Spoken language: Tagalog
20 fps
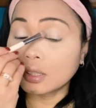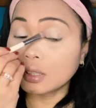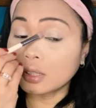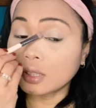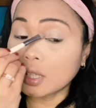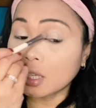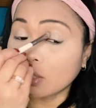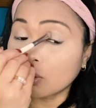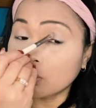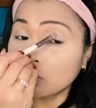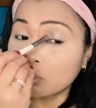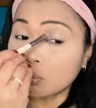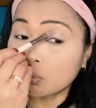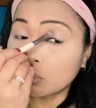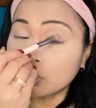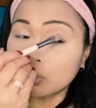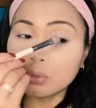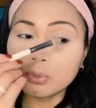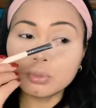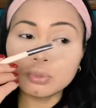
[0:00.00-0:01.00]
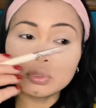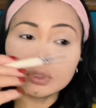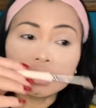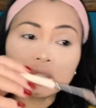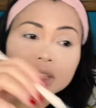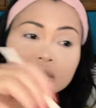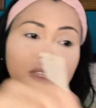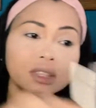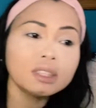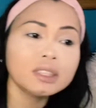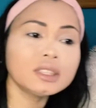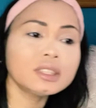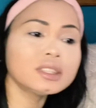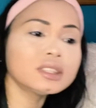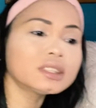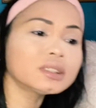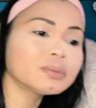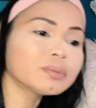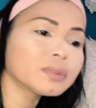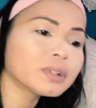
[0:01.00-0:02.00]
na akong
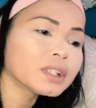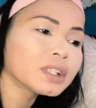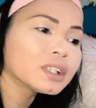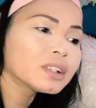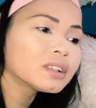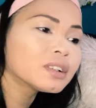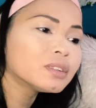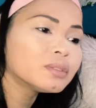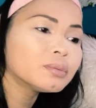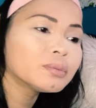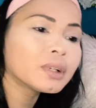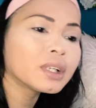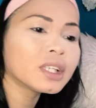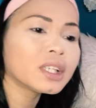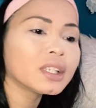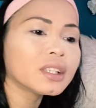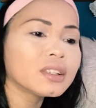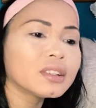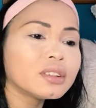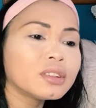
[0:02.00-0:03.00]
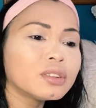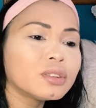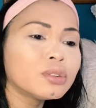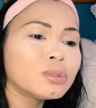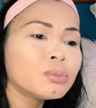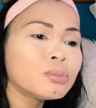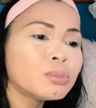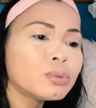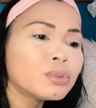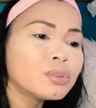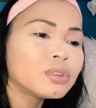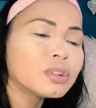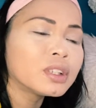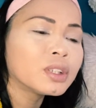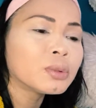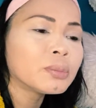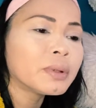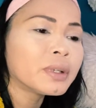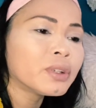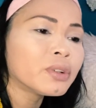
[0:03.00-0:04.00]
boses. Parang may ubo.
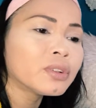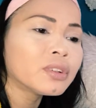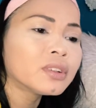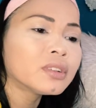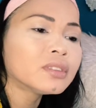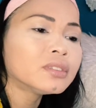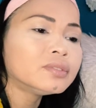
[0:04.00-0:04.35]
Ano ba yun?